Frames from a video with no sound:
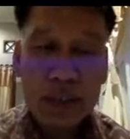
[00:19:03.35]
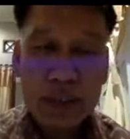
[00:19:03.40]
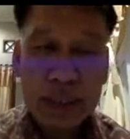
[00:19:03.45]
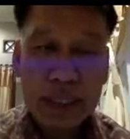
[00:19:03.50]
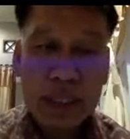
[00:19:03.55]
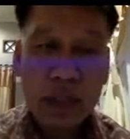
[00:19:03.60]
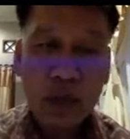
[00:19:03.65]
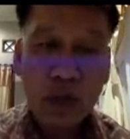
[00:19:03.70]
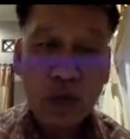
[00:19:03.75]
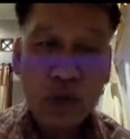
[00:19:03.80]

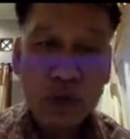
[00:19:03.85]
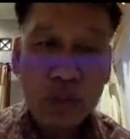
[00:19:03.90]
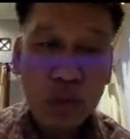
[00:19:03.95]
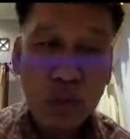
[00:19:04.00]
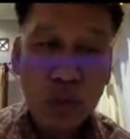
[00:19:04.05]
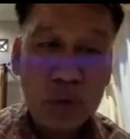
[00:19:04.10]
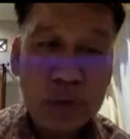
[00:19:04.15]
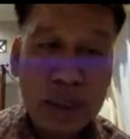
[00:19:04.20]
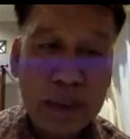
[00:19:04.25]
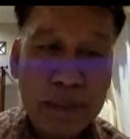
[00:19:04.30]
Ya, 70
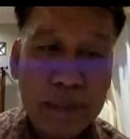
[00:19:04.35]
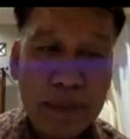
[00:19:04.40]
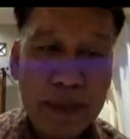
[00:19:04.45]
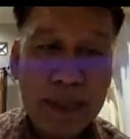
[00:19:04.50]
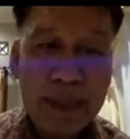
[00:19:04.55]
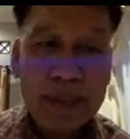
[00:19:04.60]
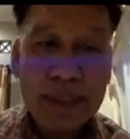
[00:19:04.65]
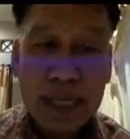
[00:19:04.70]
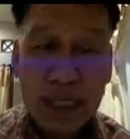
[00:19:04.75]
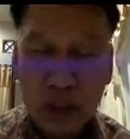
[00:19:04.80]

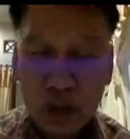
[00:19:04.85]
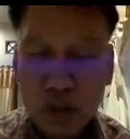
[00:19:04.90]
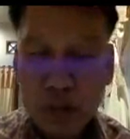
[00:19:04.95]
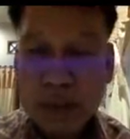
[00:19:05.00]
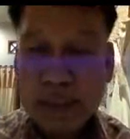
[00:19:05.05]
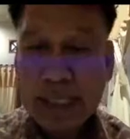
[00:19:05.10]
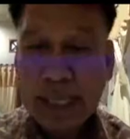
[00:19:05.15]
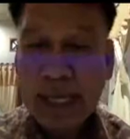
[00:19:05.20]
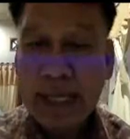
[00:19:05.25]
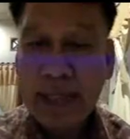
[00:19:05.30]
sampai 100
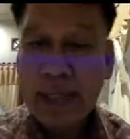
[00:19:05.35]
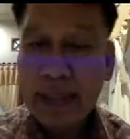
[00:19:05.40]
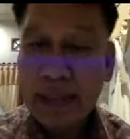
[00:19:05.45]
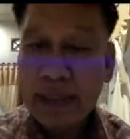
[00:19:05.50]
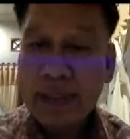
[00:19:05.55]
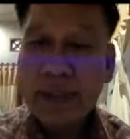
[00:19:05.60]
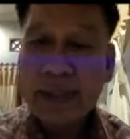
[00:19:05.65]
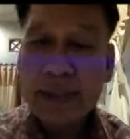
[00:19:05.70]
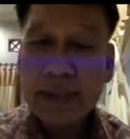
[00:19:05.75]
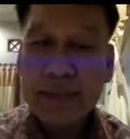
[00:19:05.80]
persen.
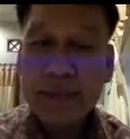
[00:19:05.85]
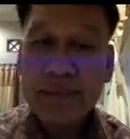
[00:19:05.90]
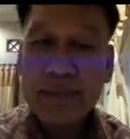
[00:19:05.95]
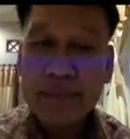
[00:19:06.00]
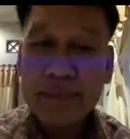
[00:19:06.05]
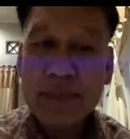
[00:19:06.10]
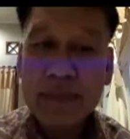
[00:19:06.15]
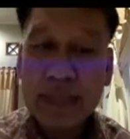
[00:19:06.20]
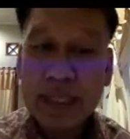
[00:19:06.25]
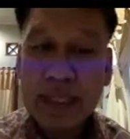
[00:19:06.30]

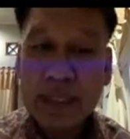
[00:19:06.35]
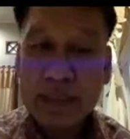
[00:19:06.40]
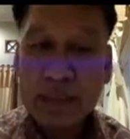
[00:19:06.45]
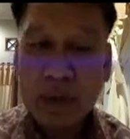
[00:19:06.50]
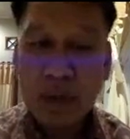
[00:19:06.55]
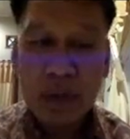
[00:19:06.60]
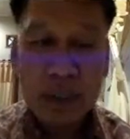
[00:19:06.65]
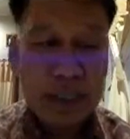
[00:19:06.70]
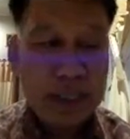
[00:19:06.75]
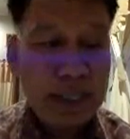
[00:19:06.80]

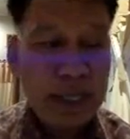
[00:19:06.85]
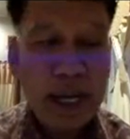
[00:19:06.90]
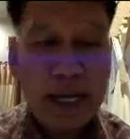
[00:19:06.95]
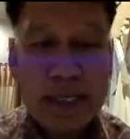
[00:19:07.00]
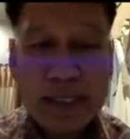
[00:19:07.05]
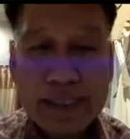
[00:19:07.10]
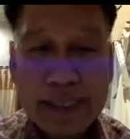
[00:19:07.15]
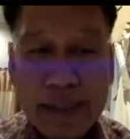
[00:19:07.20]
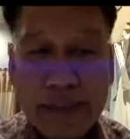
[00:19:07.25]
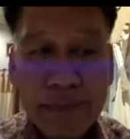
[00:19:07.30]
Baru kita
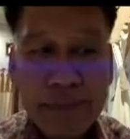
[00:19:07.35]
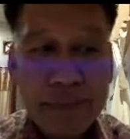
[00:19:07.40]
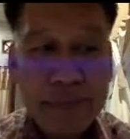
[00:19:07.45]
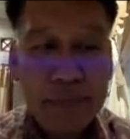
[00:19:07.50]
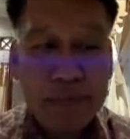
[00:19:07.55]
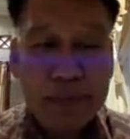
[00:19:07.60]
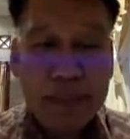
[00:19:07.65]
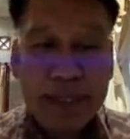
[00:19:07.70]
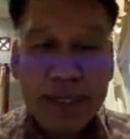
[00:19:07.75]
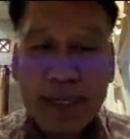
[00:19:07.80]
safe
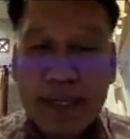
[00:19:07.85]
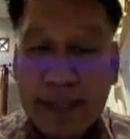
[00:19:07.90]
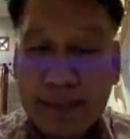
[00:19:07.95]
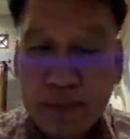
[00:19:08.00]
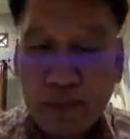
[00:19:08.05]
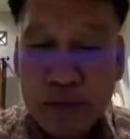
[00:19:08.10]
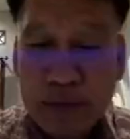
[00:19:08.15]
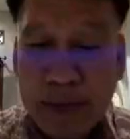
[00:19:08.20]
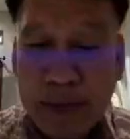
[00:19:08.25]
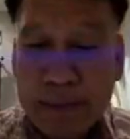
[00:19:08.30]
memberikan
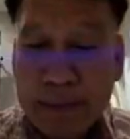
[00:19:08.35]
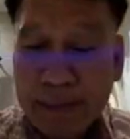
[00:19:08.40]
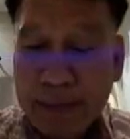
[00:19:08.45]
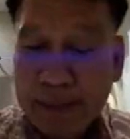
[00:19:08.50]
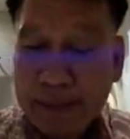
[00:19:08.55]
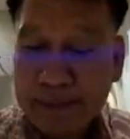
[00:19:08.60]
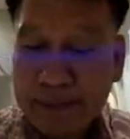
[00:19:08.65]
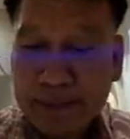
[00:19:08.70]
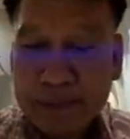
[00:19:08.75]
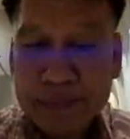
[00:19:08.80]
kemoterapi
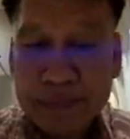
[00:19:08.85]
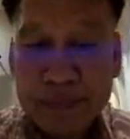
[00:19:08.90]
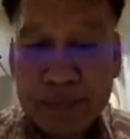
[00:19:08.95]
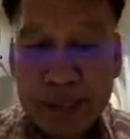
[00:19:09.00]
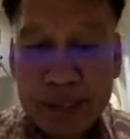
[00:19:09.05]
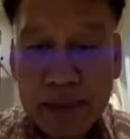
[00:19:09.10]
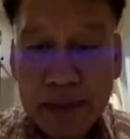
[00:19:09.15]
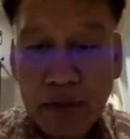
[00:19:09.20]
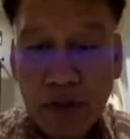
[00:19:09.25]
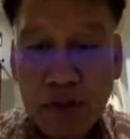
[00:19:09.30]

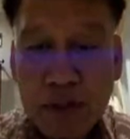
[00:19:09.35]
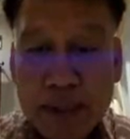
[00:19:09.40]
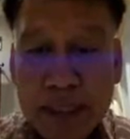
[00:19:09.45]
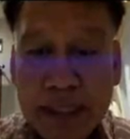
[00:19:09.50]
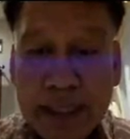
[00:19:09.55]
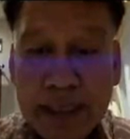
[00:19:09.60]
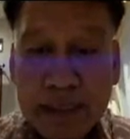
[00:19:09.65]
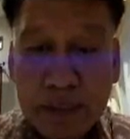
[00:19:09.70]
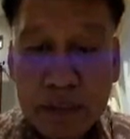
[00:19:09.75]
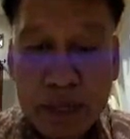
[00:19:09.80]

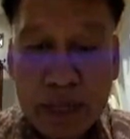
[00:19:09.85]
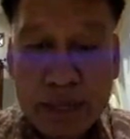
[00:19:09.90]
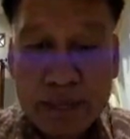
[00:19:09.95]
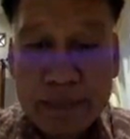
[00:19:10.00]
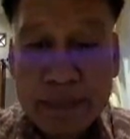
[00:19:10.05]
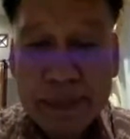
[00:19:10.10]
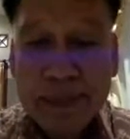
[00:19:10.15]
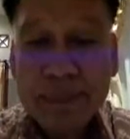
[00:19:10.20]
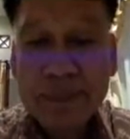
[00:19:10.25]
pengobatan kemoterapi.